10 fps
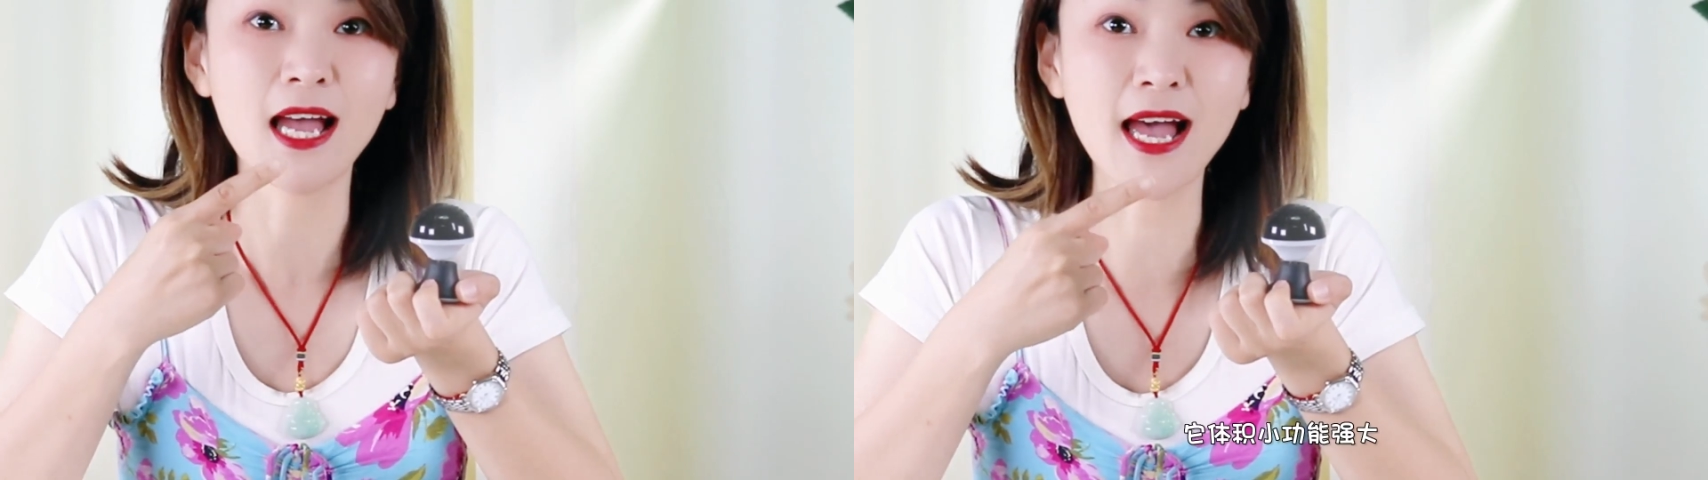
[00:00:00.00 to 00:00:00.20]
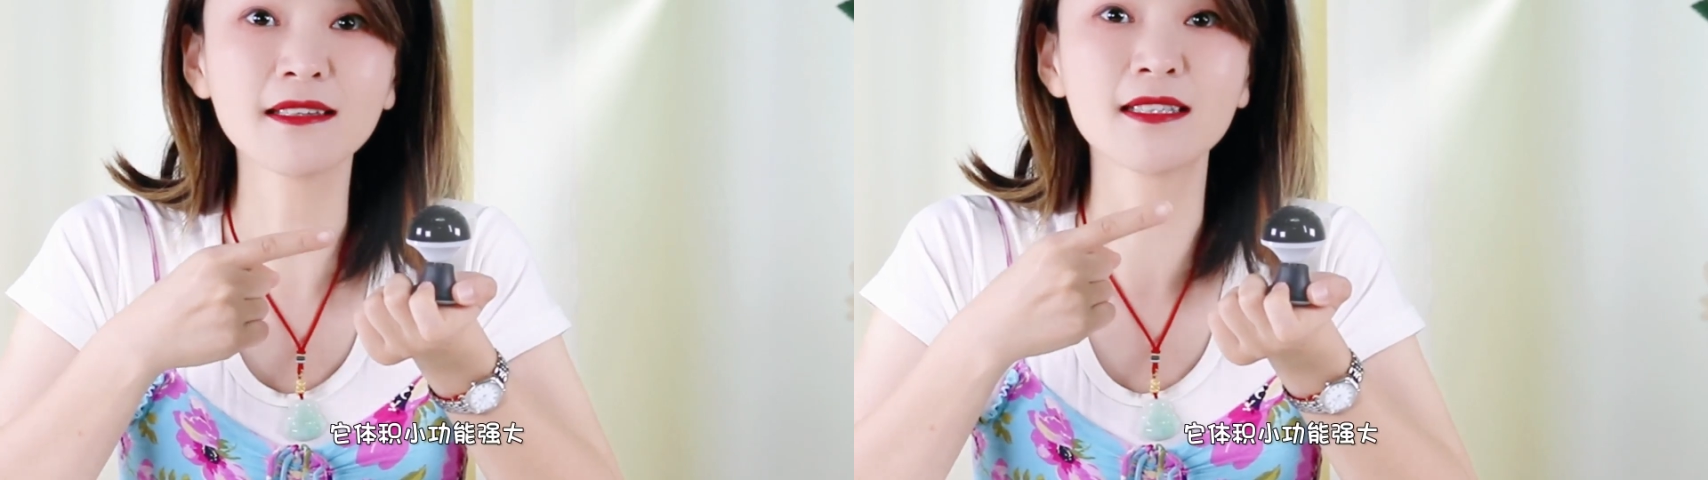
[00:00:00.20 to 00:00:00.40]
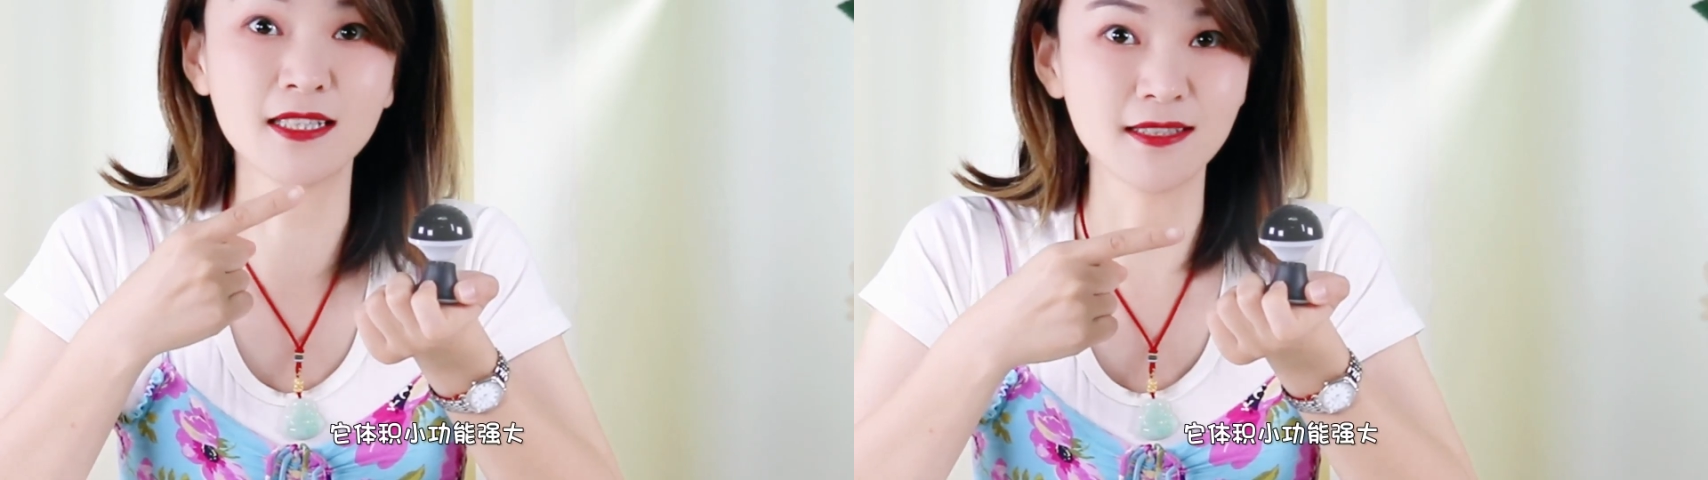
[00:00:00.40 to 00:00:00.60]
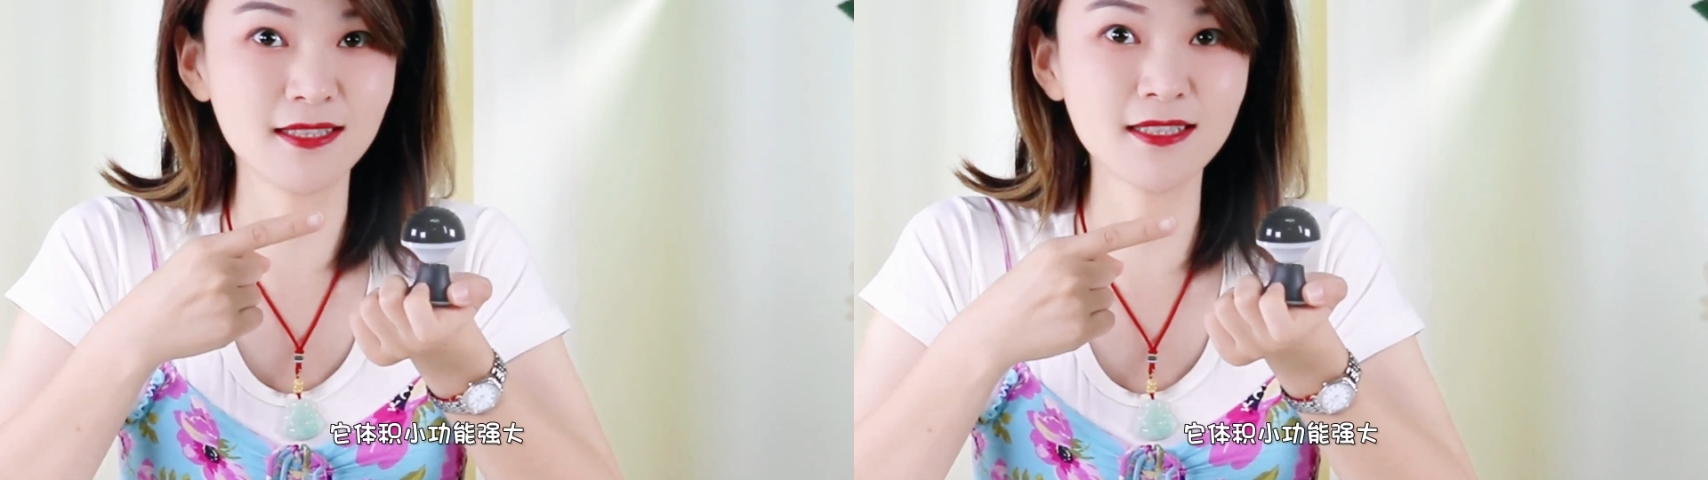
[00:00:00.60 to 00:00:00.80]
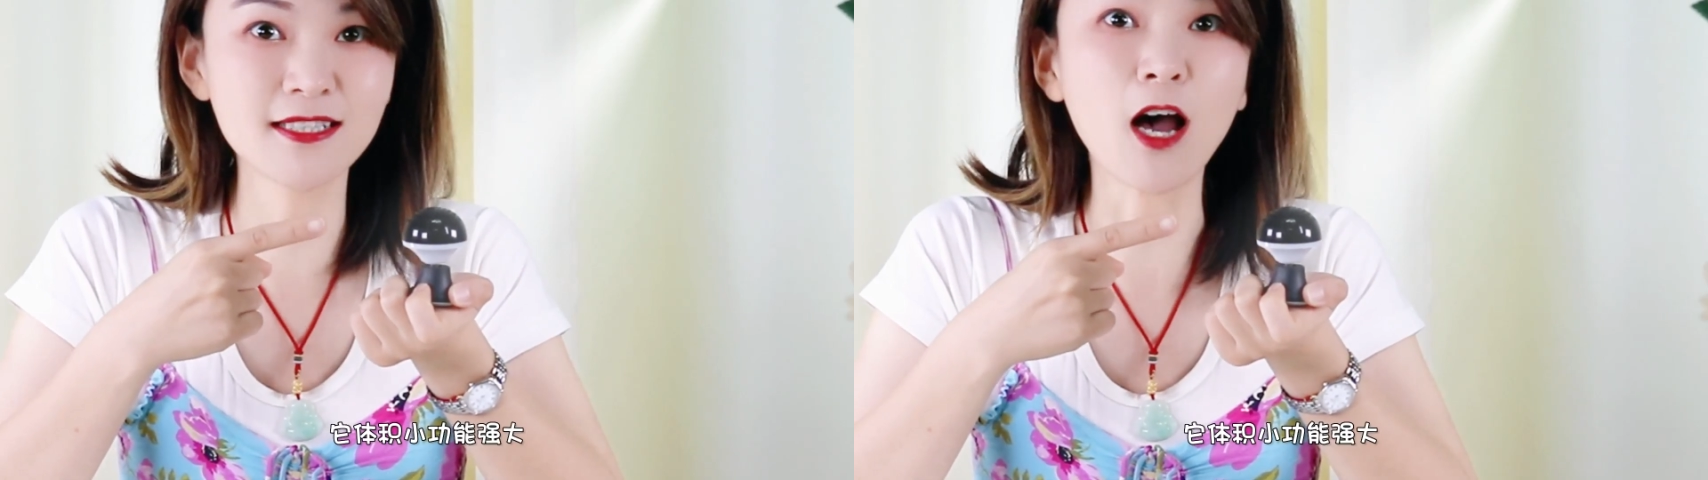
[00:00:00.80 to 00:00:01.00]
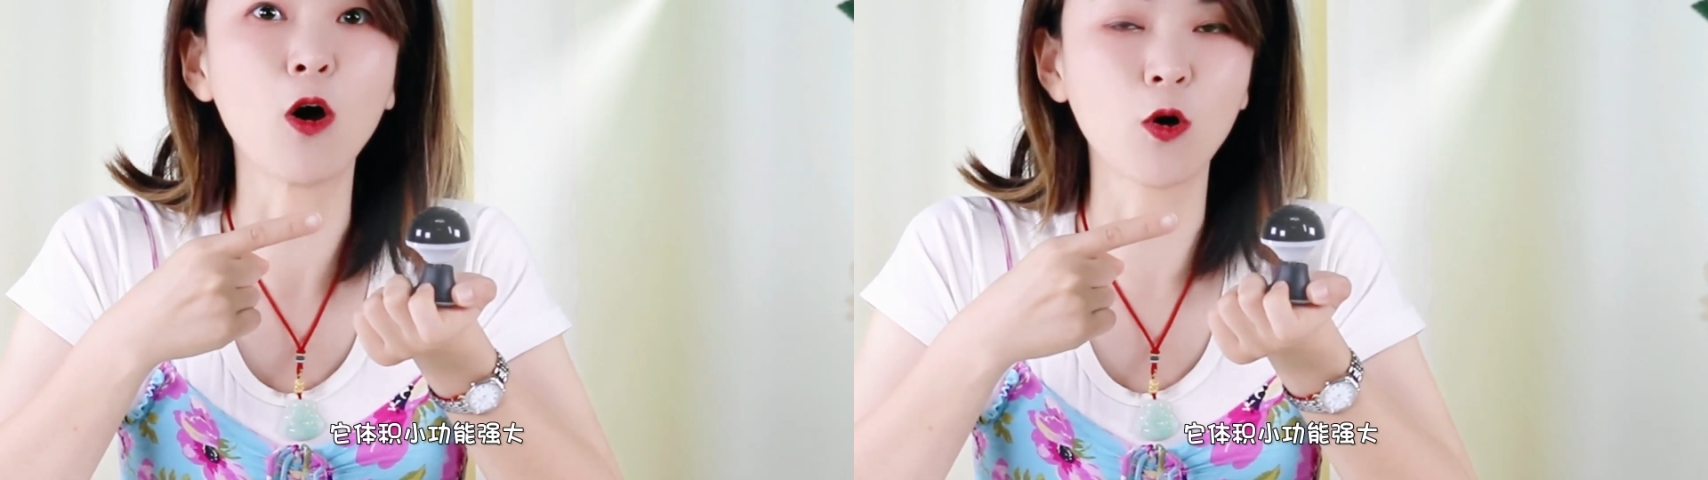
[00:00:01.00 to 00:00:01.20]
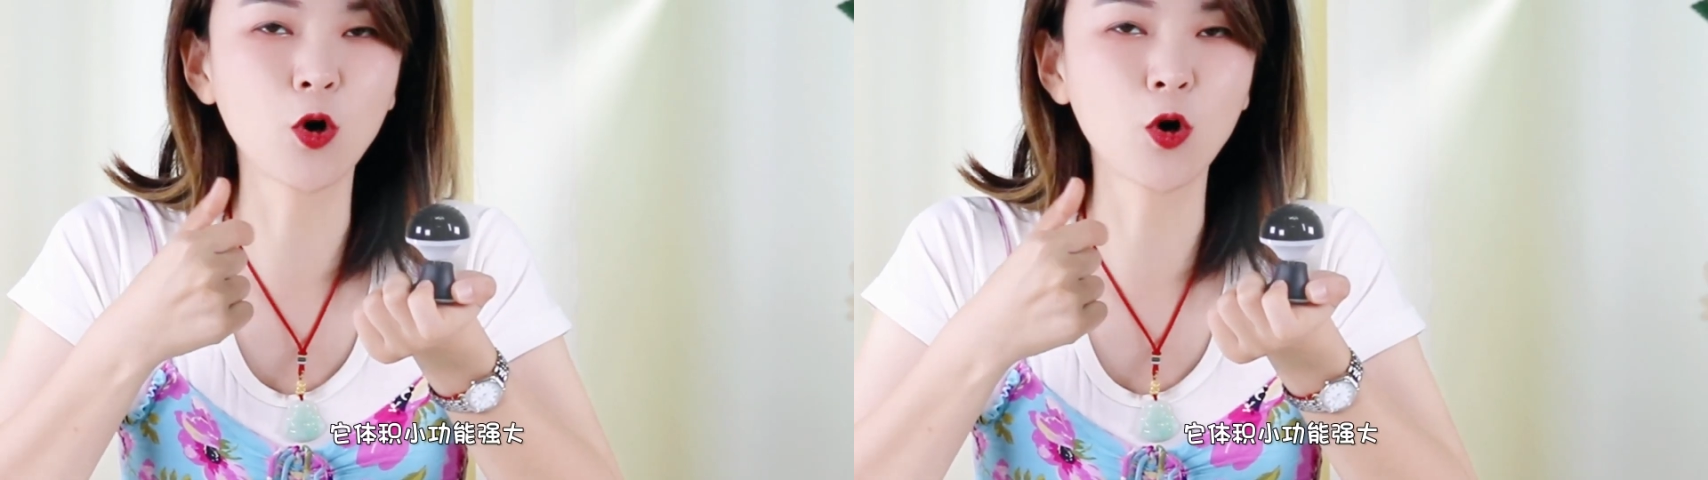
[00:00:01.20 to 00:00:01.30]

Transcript: 它体积小，